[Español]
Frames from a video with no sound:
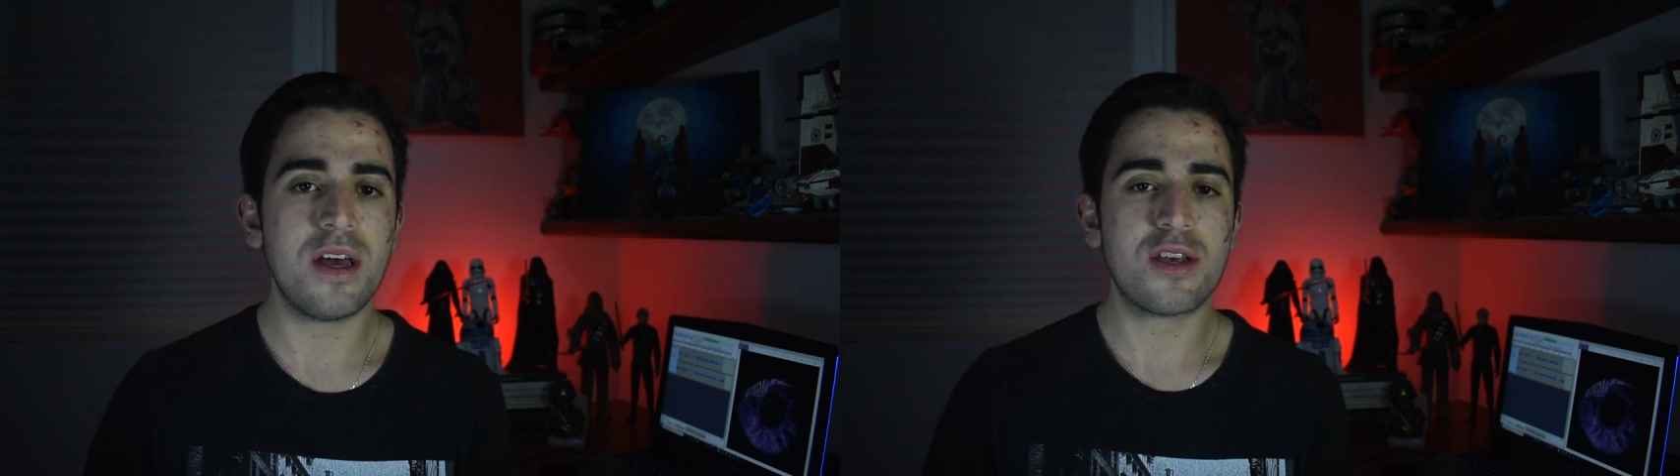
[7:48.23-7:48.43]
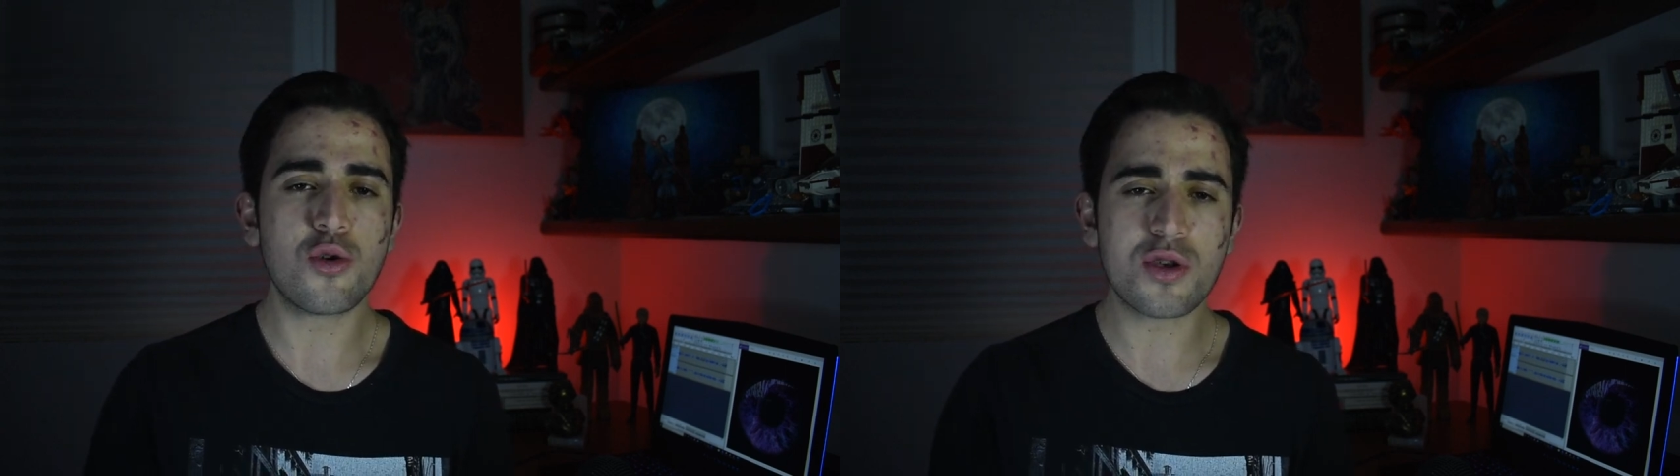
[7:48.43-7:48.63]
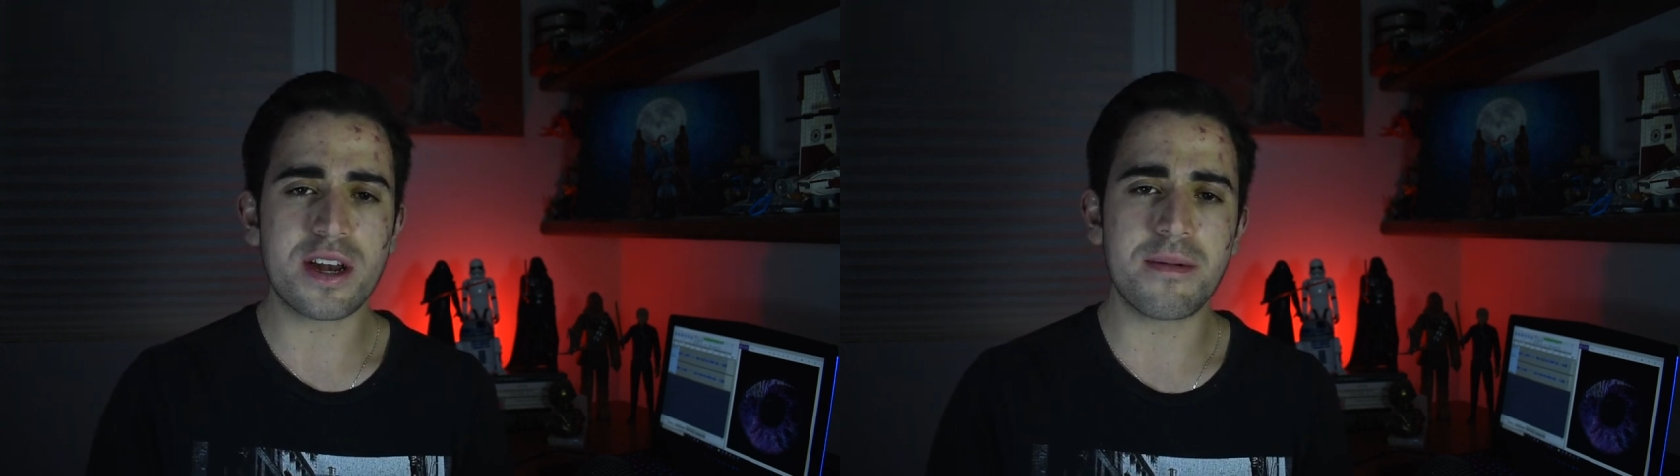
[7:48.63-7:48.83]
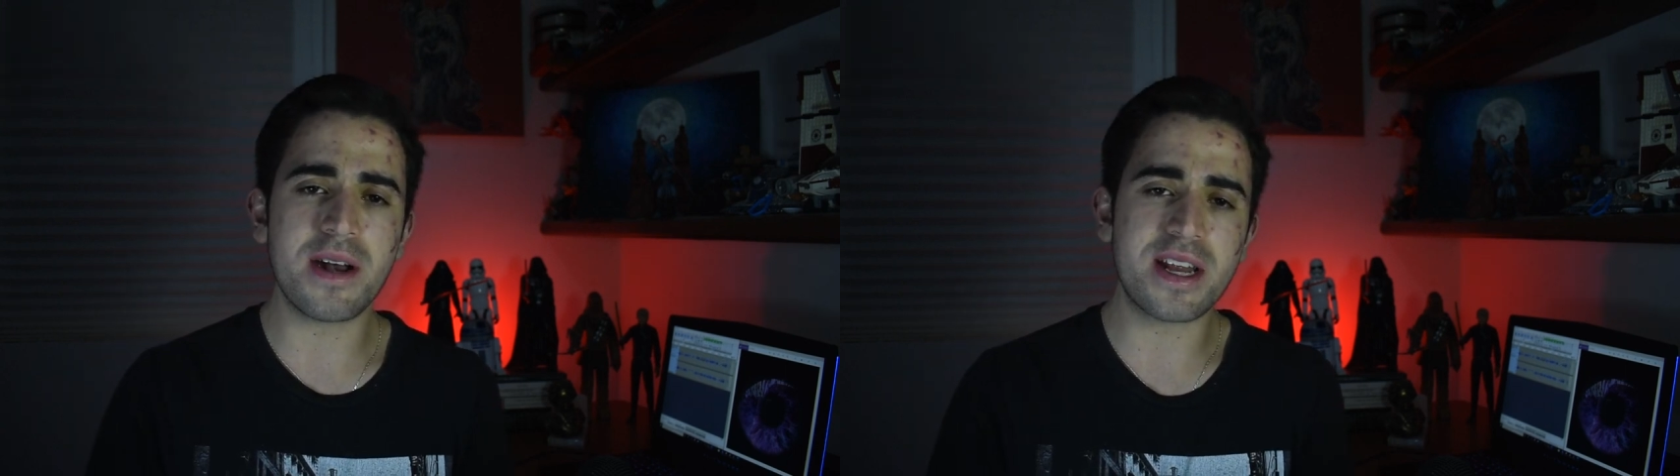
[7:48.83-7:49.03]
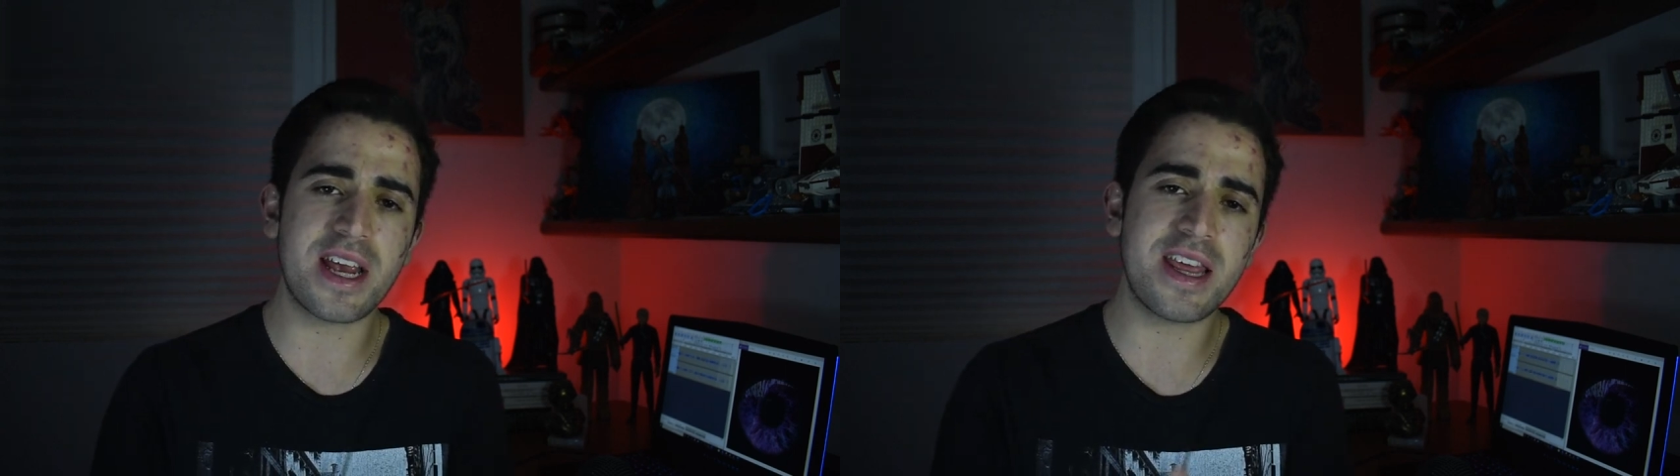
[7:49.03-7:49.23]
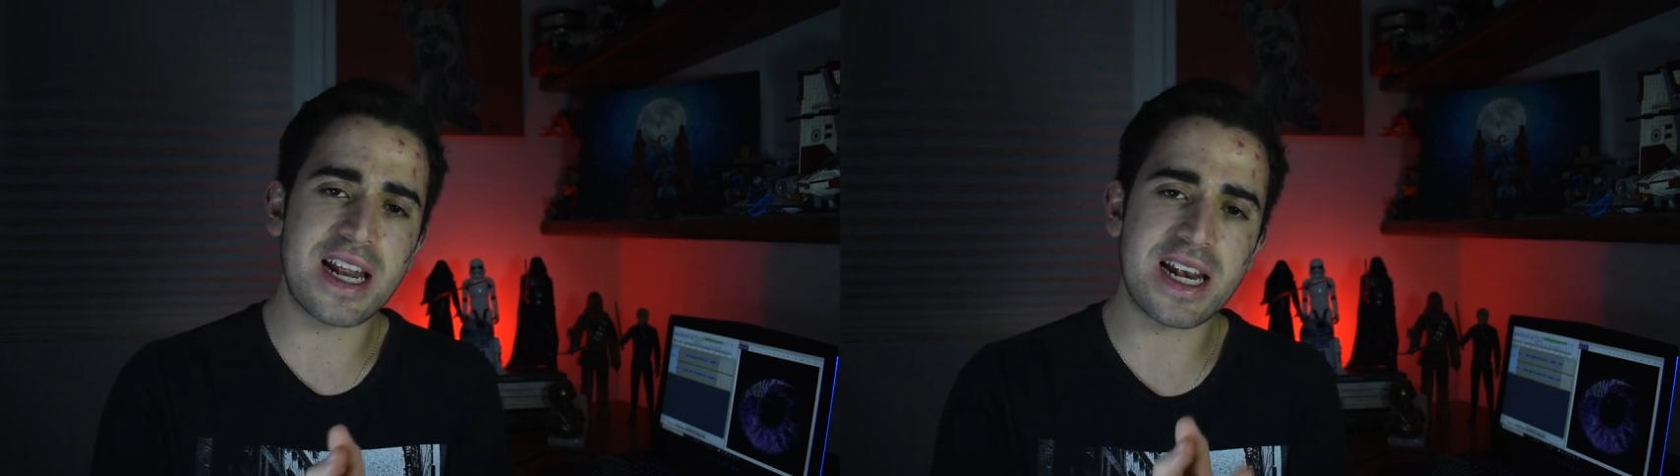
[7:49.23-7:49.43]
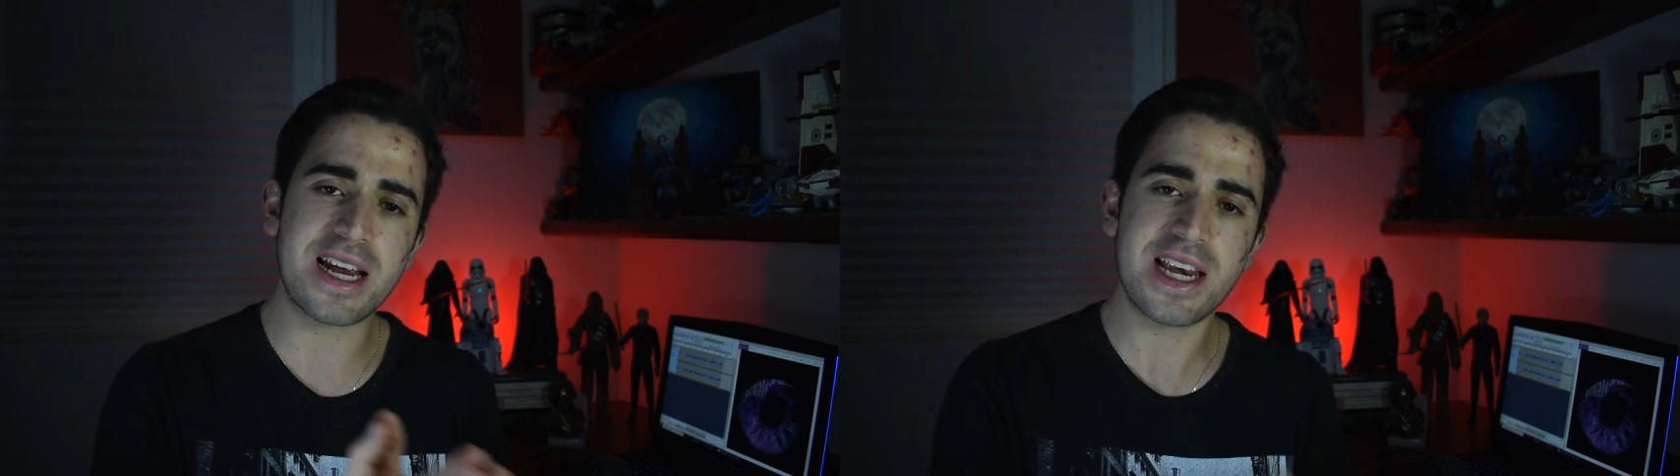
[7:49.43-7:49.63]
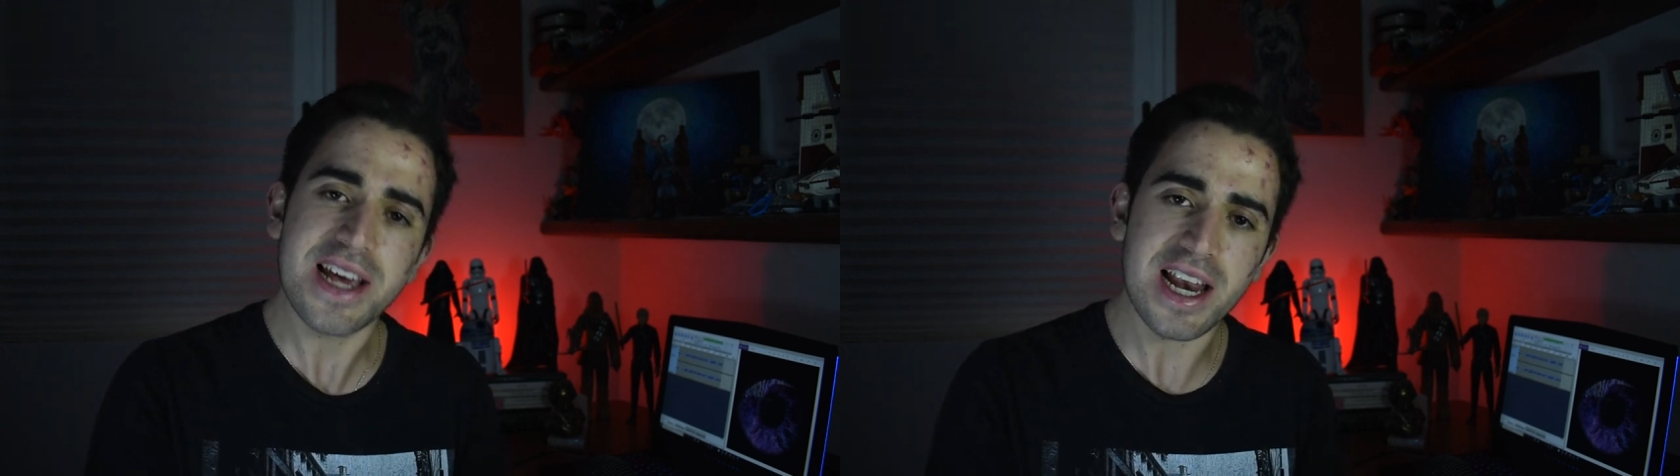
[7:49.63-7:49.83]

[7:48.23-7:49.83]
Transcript: suscribirse y darle clic